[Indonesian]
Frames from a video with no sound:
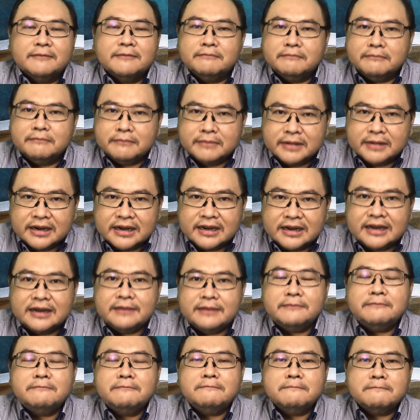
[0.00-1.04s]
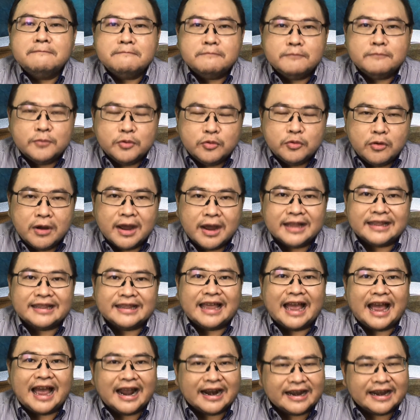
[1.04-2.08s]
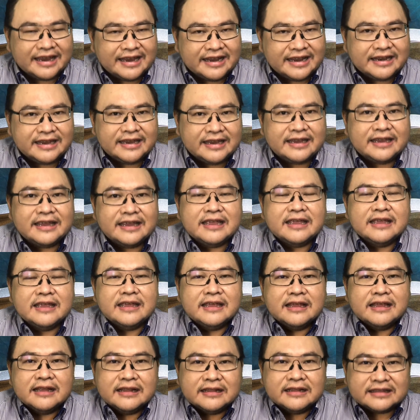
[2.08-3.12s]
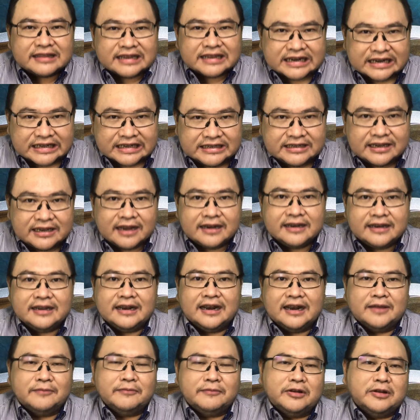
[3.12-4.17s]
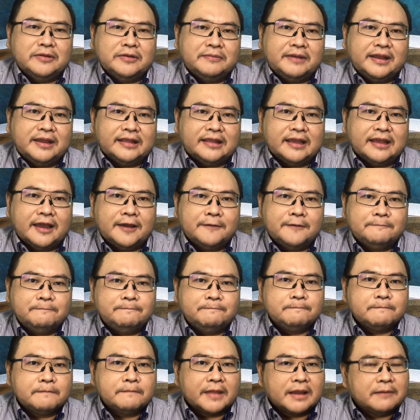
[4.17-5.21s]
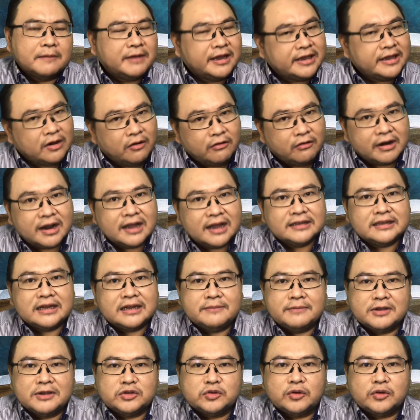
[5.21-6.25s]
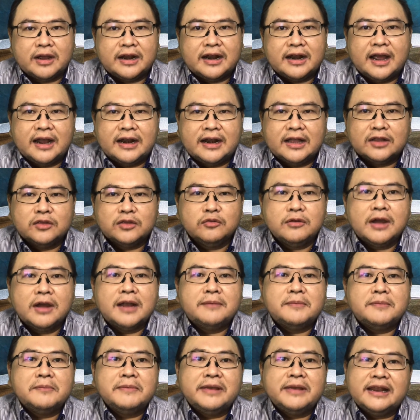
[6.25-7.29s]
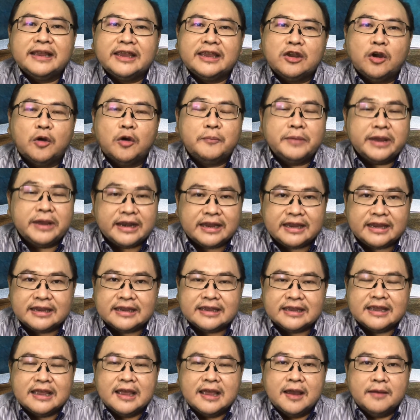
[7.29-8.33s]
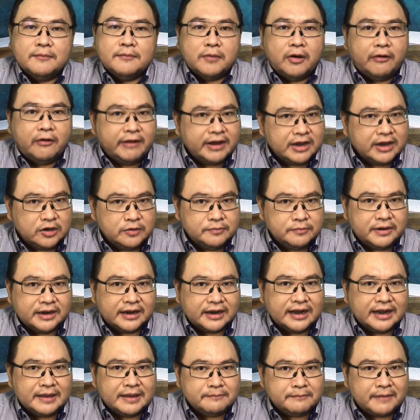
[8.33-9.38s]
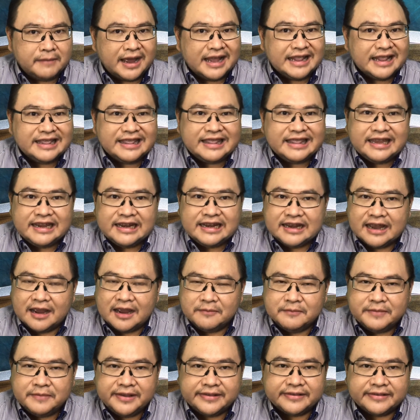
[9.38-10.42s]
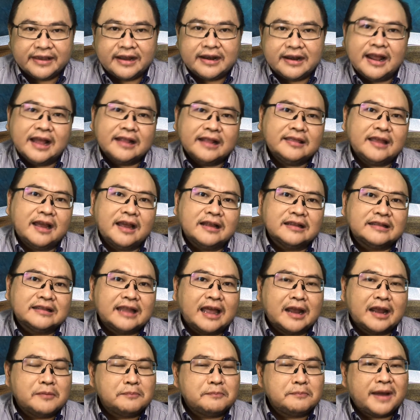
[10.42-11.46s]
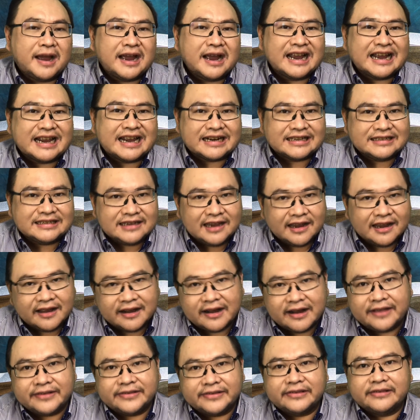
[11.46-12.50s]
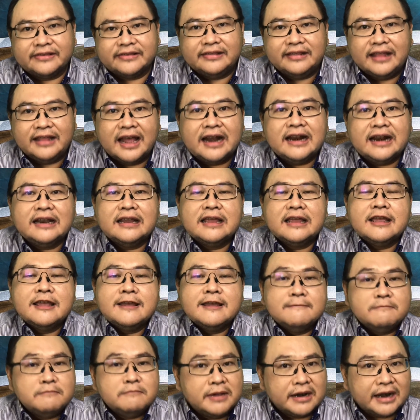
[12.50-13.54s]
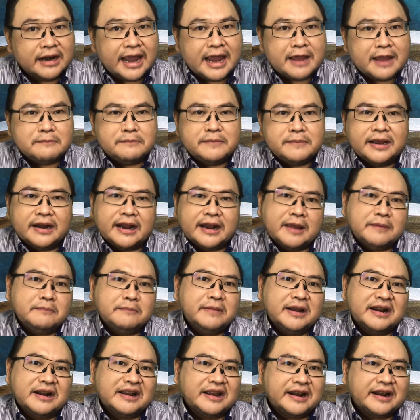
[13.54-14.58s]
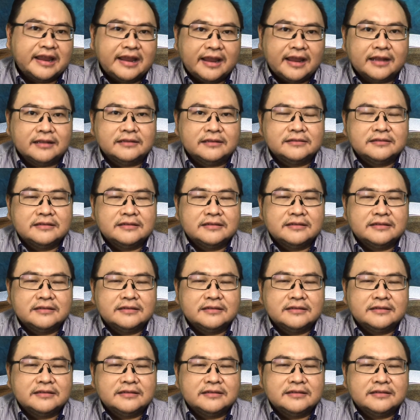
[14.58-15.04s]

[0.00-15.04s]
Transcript: membuat hal ini terjadi dalam hidup kita. Banyak orang, termasuk anak-anak Tuhan, memiliki opini bahwa hidup berkelimpahan tidak bisa datang tanpa kerja keras dan berember-ember keringat.